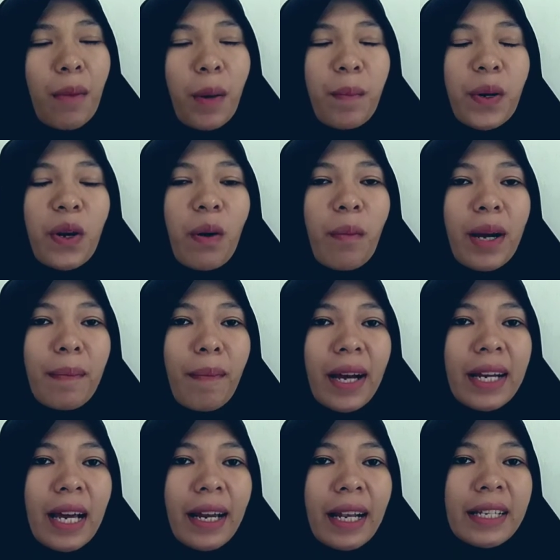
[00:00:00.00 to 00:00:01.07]
berpedoman
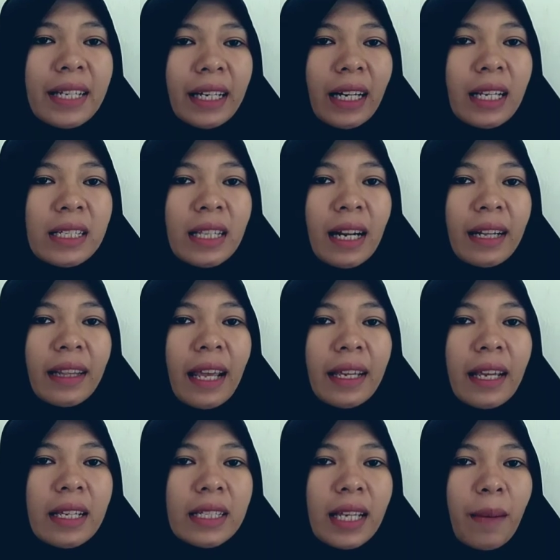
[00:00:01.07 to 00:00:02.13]
pada rencana
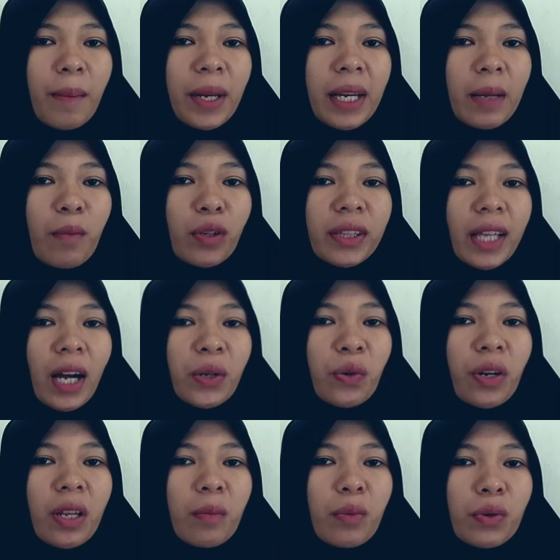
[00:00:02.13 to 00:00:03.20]
strategis Kemendikbud tahun
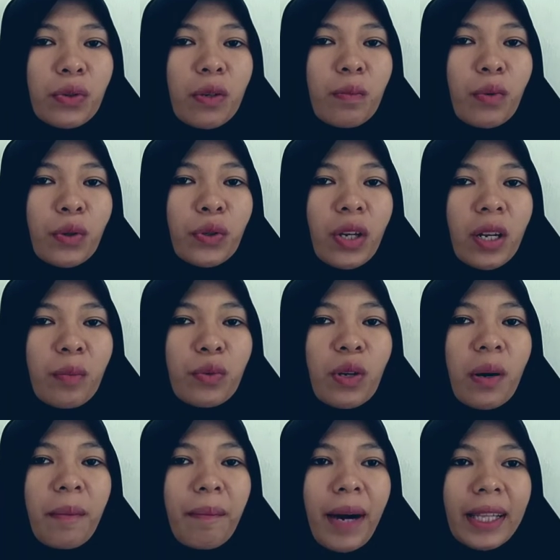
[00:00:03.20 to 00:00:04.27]

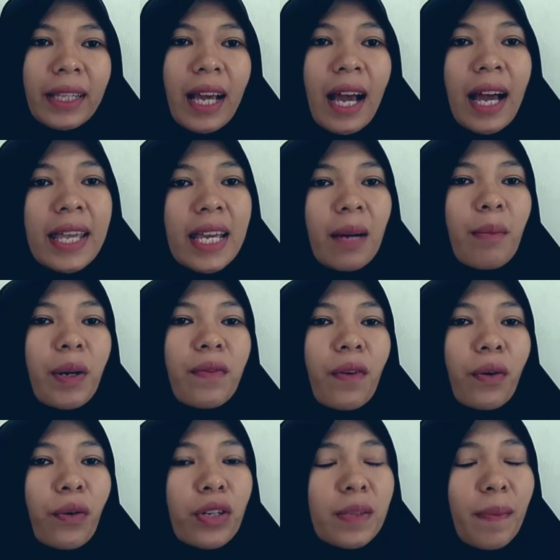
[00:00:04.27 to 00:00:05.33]
2020-2024 yang
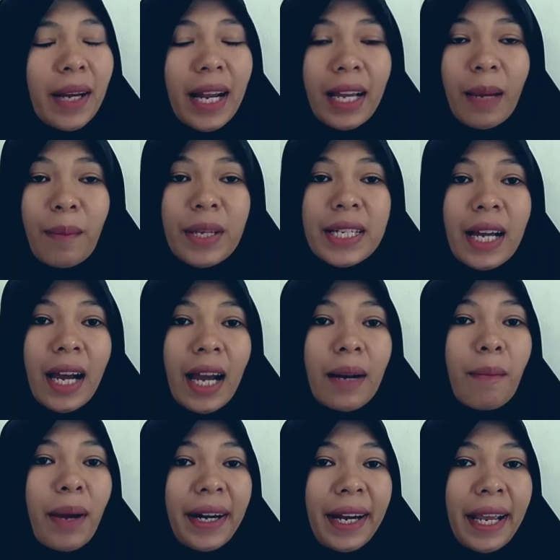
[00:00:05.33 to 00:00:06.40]
berfokus pada
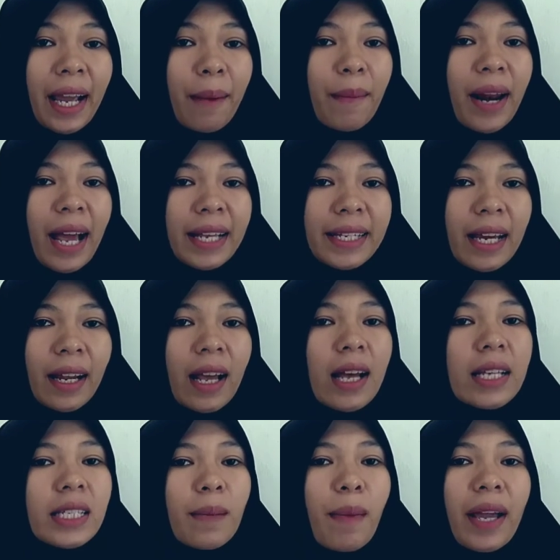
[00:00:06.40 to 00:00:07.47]
kebijakan Merdeka Belajar
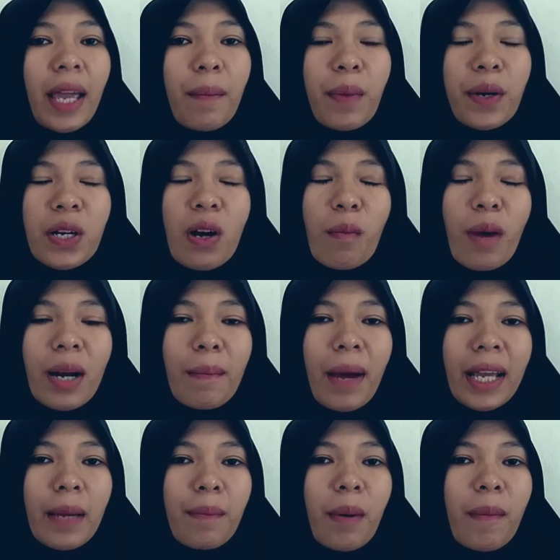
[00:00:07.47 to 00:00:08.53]
sebagai pedoman
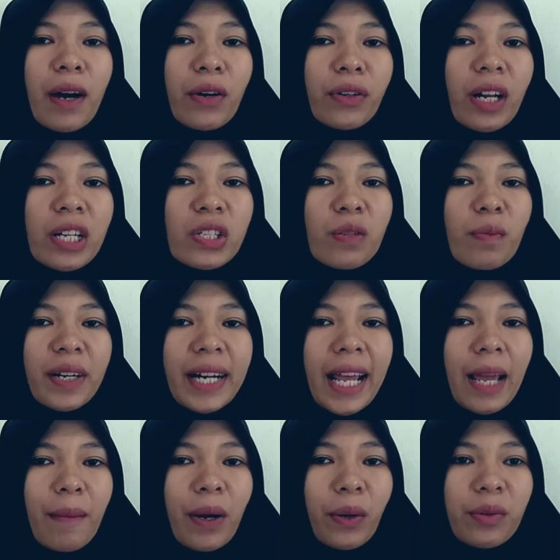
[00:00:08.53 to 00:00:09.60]
bagi pembangunan sumber
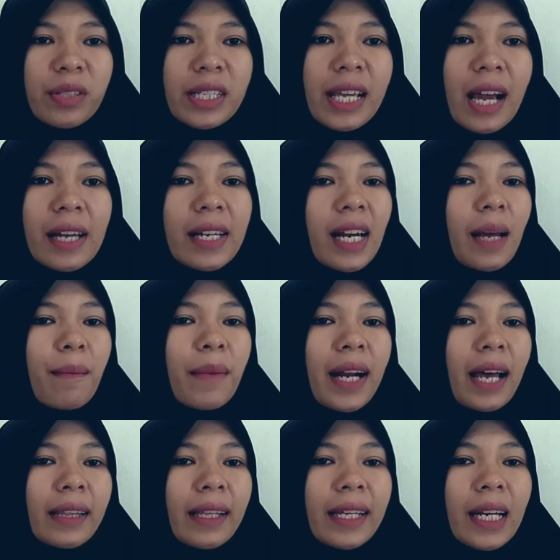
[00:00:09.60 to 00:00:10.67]
daya manusia dalam
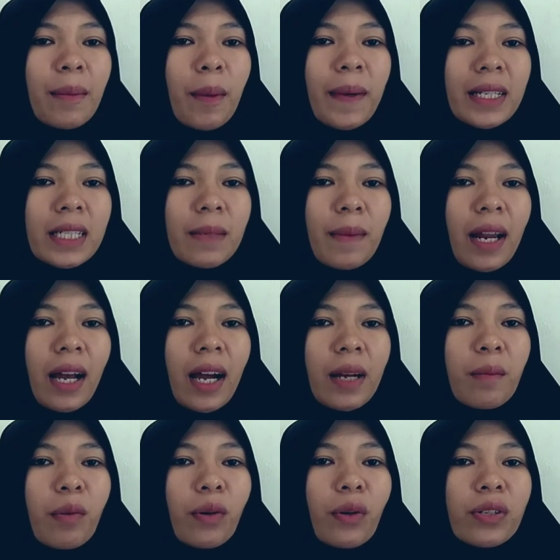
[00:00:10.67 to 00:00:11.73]
menata dan
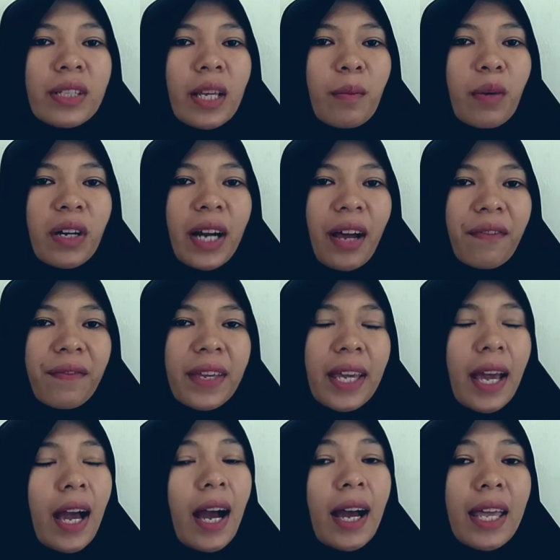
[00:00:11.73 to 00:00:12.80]
memaksimalkan bonus
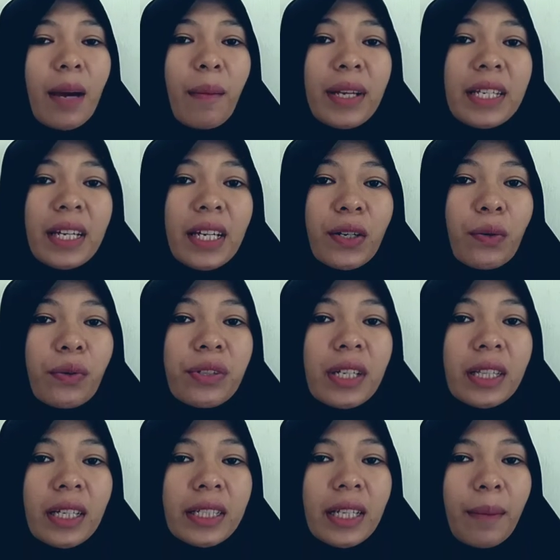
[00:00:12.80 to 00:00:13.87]
demografi yang menjadi
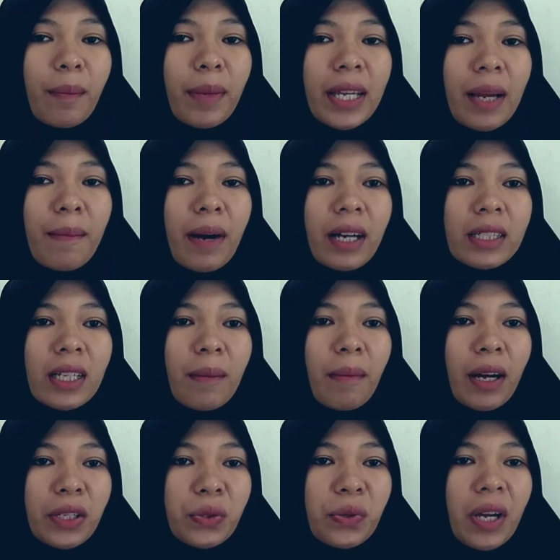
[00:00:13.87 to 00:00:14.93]
kunci tercapainya bangsa
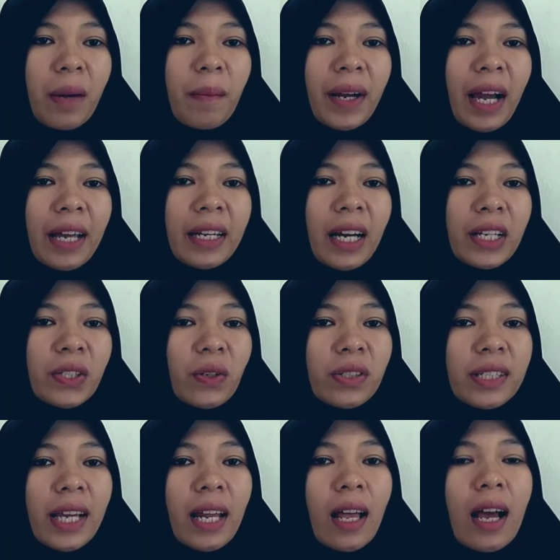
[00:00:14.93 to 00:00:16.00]
maju yang berkeadilan
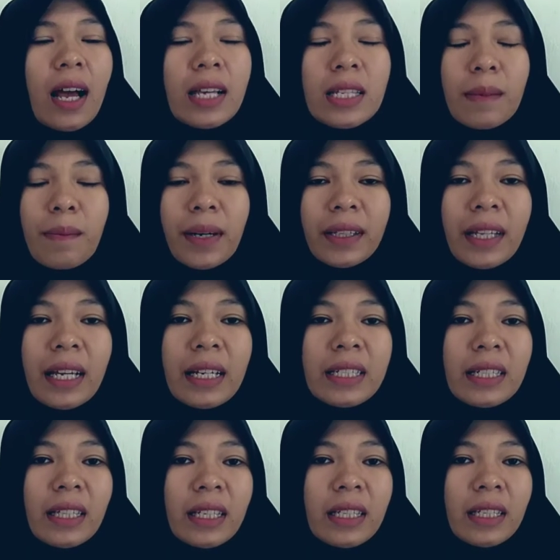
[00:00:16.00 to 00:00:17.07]
sosial seperti yang
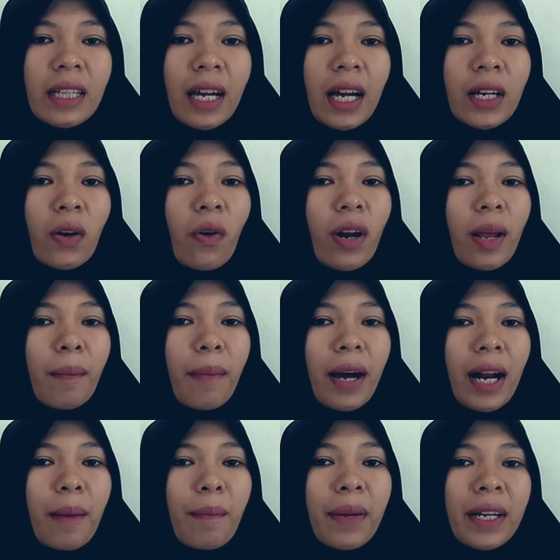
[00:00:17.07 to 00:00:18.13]
dicita-citakan oleh
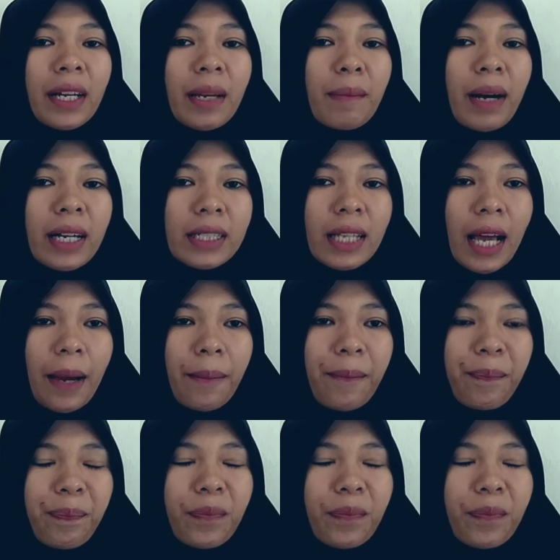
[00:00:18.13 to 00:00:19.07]
para pendiri bangsa.